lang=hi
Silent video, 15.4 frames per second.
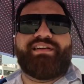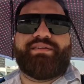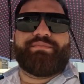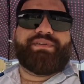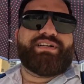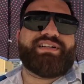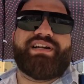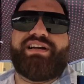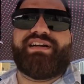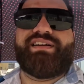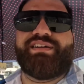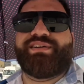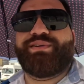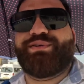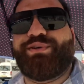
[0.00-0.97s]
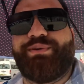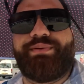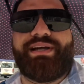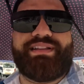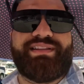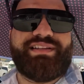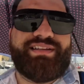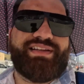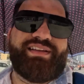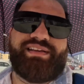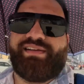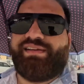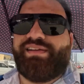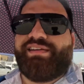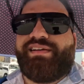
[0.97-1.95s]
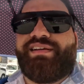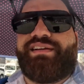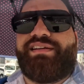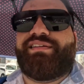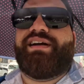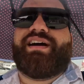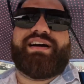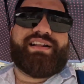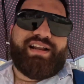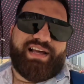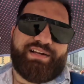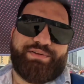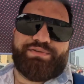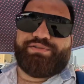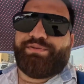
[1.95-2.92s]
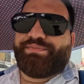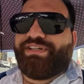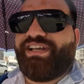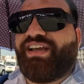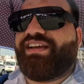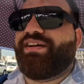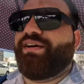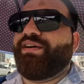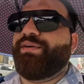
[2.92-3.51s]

बट हाँ कोई बात नहीं अगर आ रहे हो तो अपनी एक